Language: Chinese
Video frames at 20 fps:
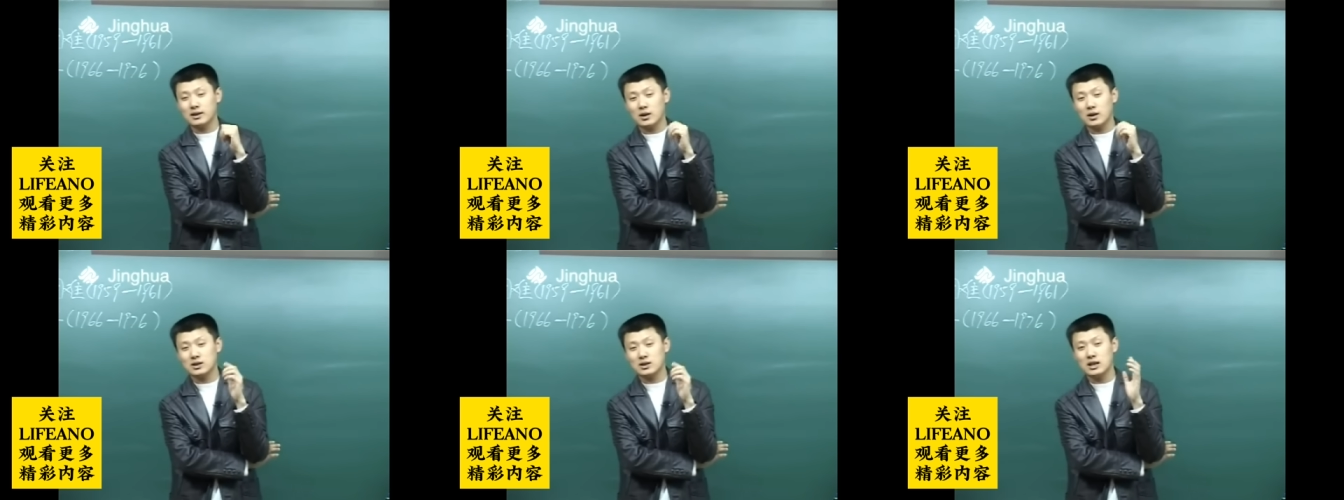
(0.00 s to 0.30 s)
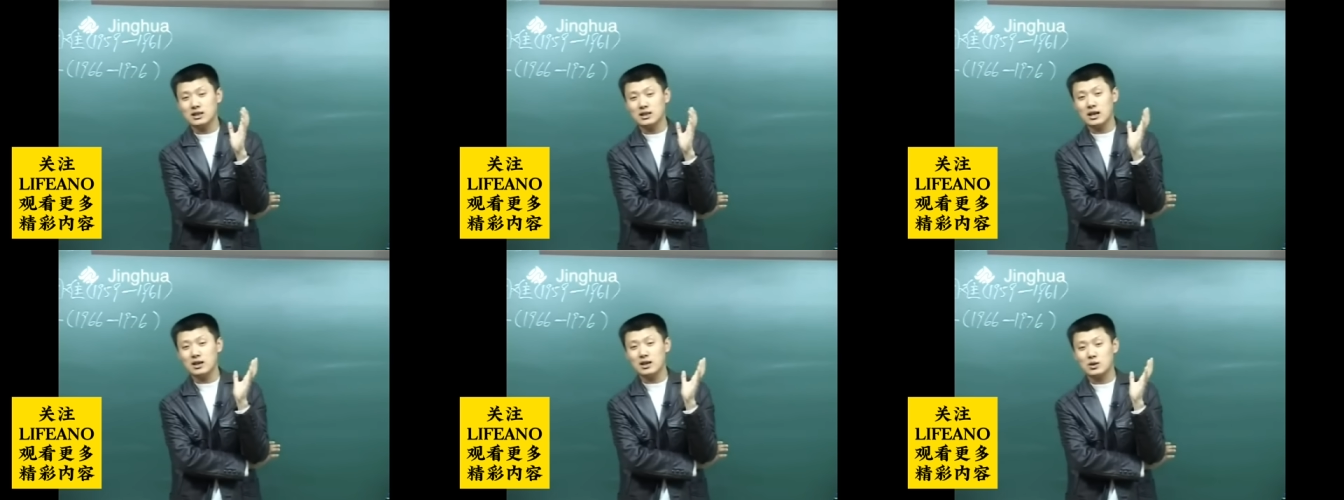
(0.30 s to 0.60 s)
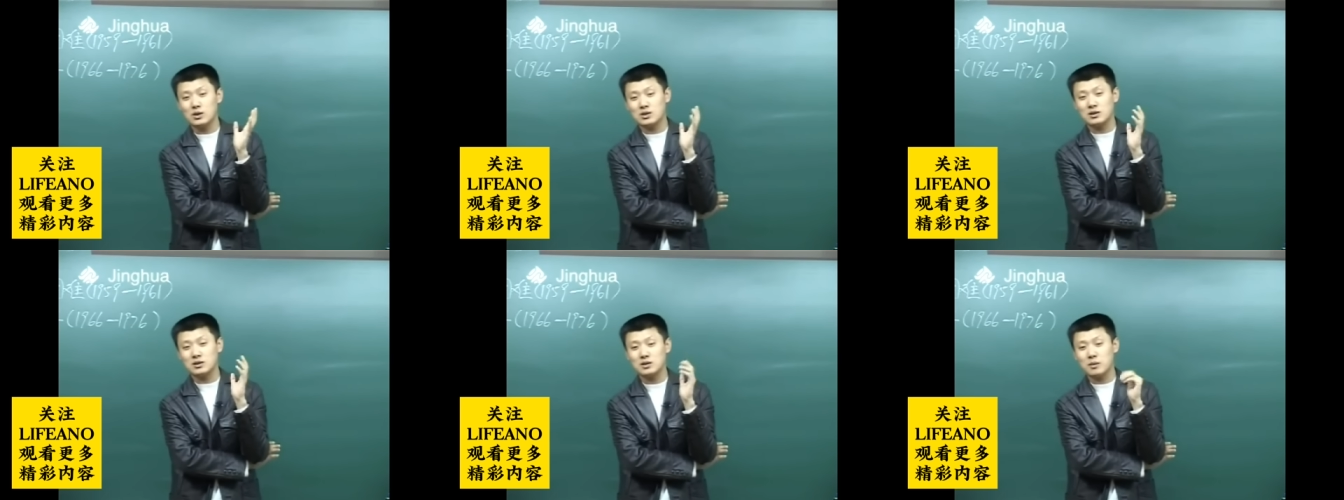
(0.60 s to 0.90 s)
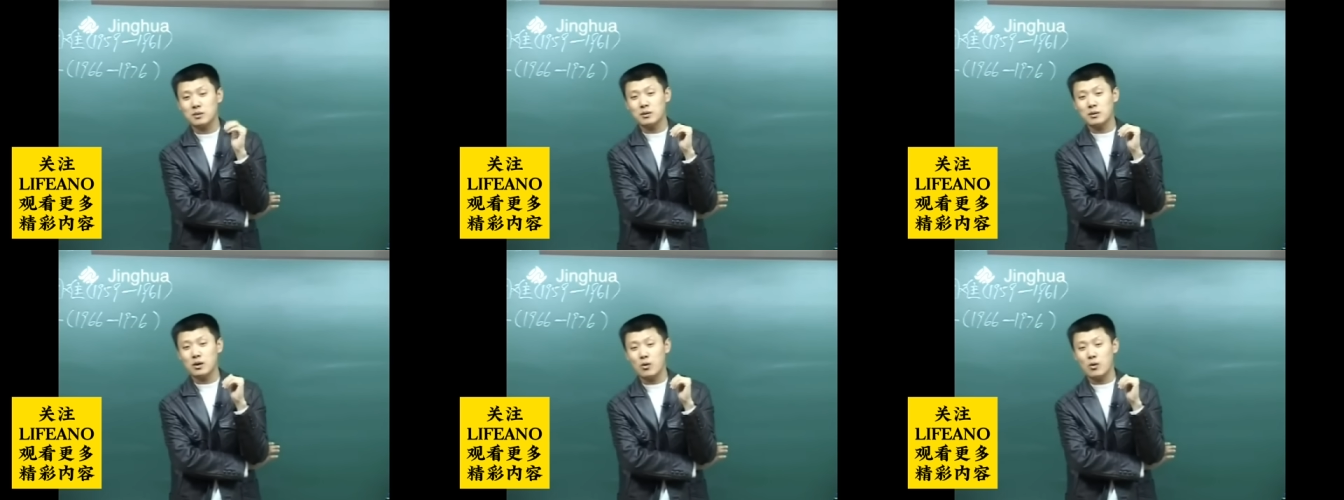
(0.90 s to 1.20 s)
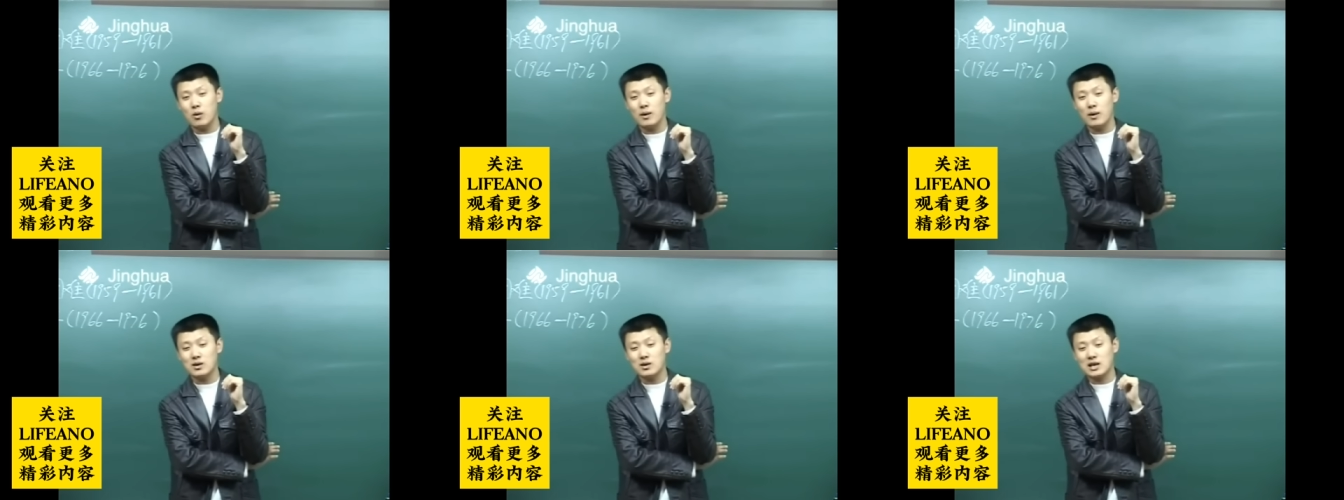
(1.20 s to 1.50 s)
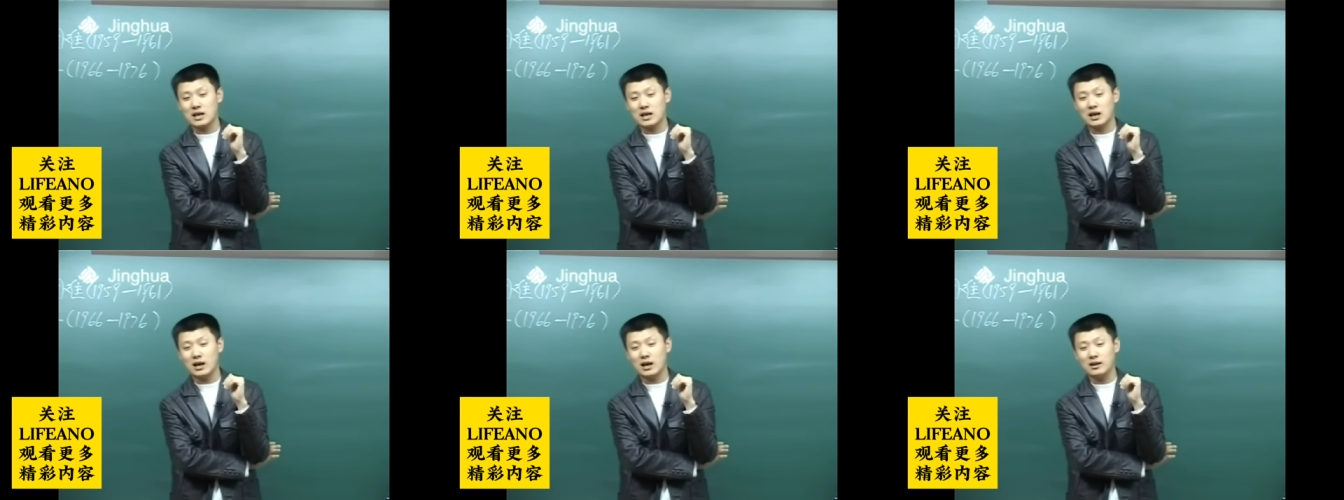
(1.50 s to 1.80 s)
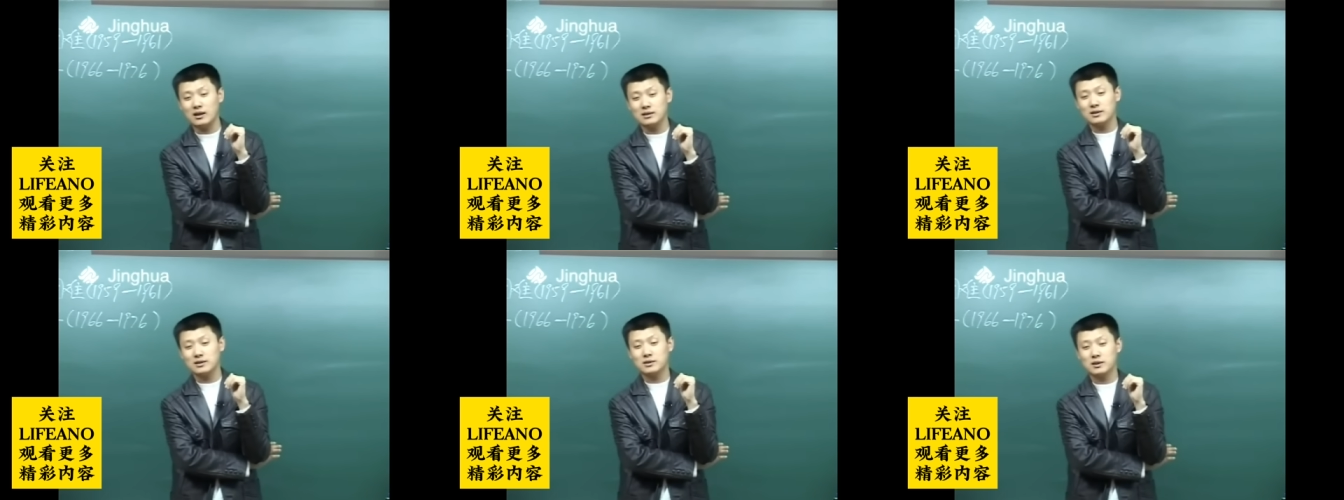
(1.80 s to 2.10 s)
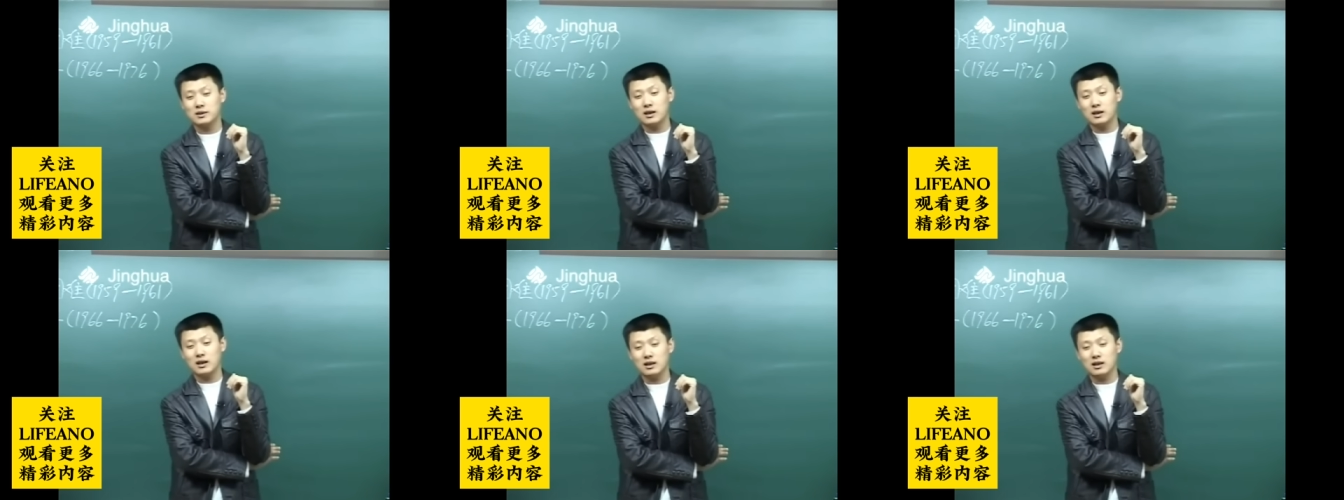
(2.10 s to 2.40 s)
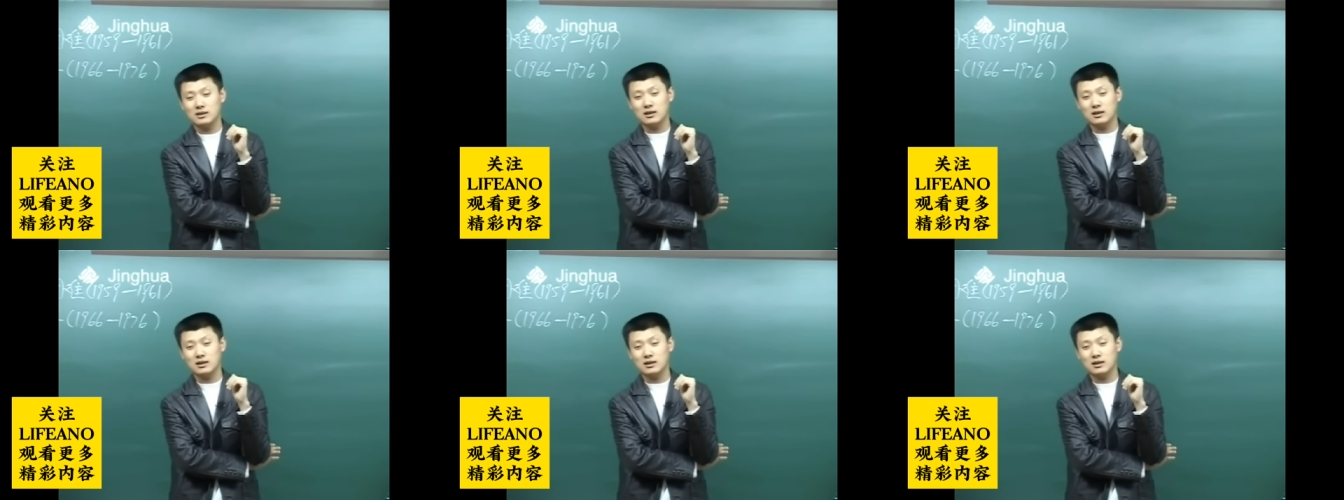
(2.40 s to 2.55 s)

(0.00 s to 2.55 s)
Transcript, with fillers: 到前线就这这火炮炸膛，是吧？